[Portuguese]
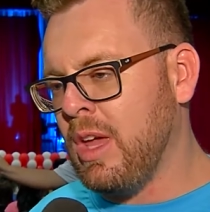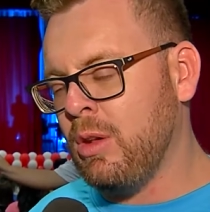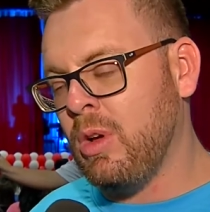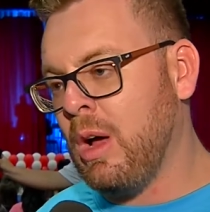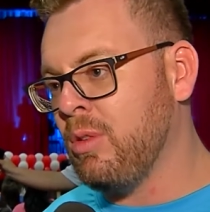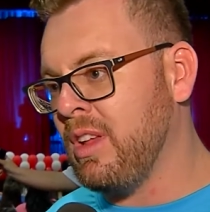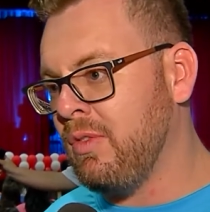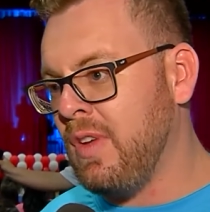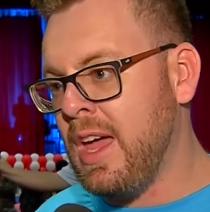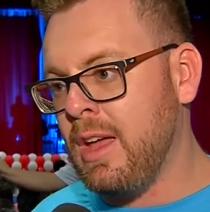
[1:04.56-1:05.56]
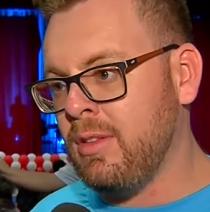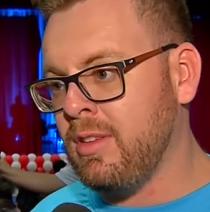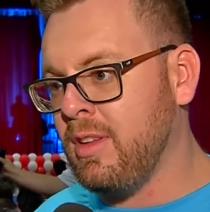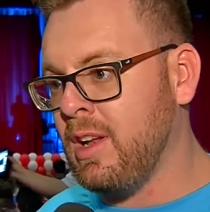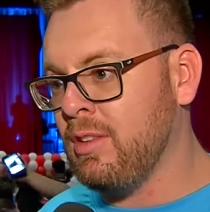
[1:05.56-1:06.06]
que é educar os afetos,
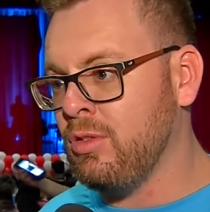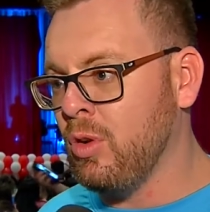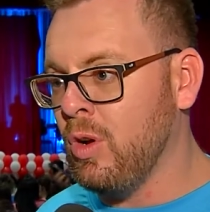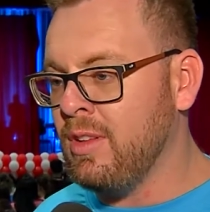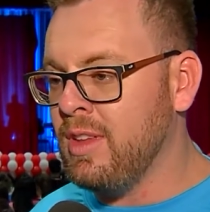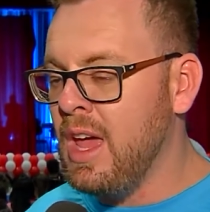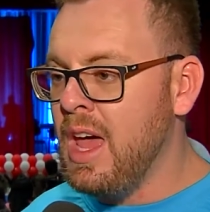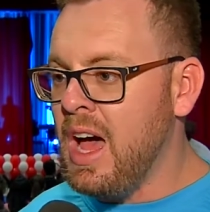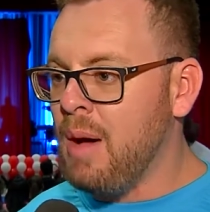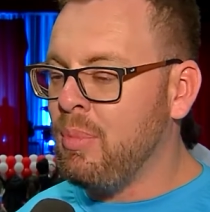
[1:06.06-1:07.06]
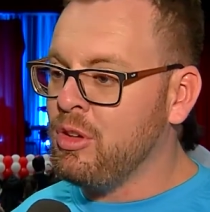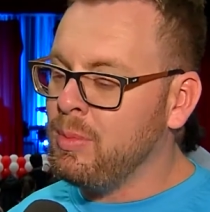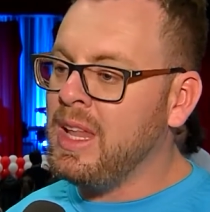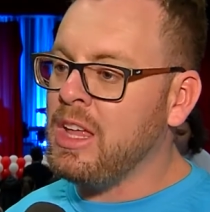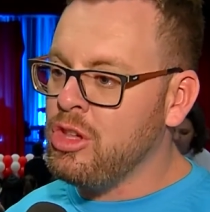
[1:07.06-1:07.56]
as relações, a
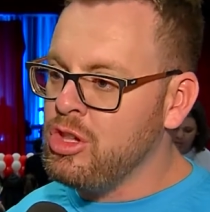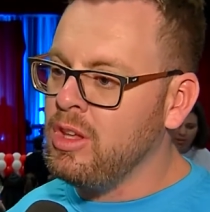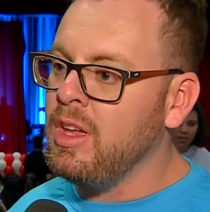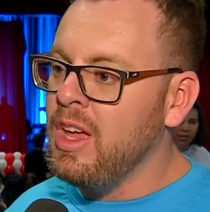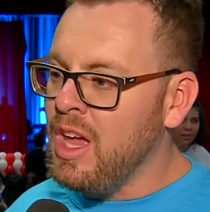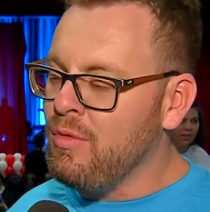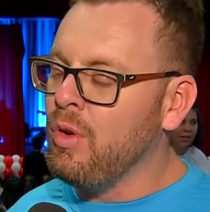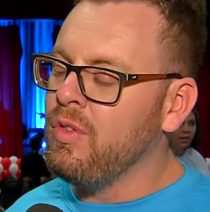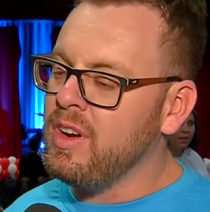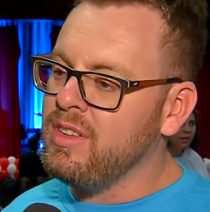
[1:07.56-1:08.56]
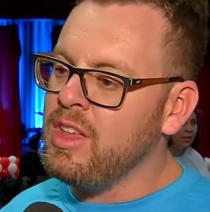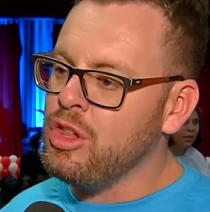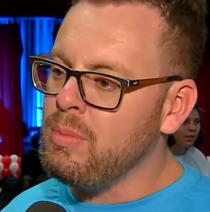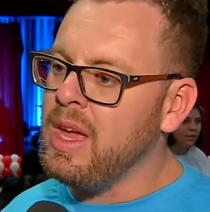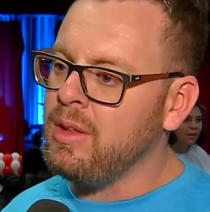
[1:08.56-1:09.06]
possibilidade de envolver
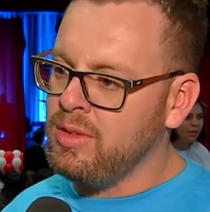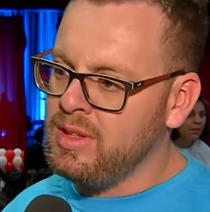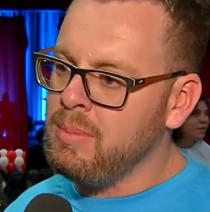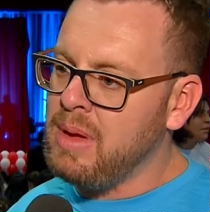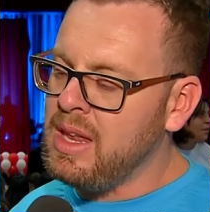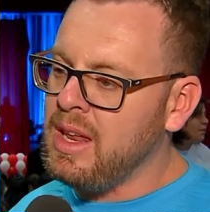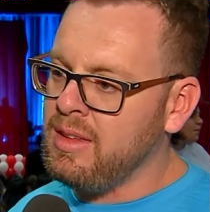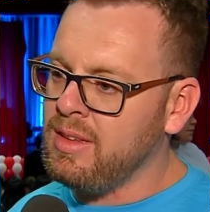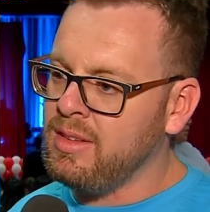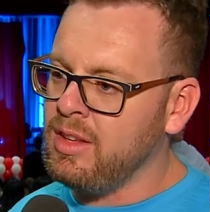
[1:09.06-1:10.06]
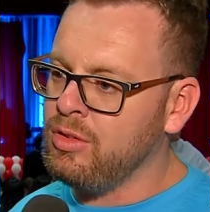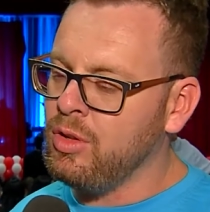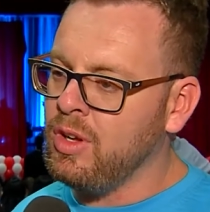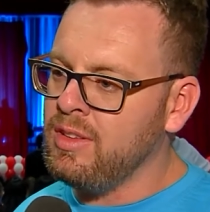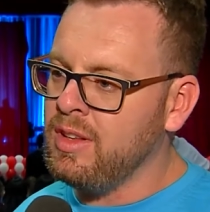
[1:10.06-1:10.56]
sentimentos também nessas questões.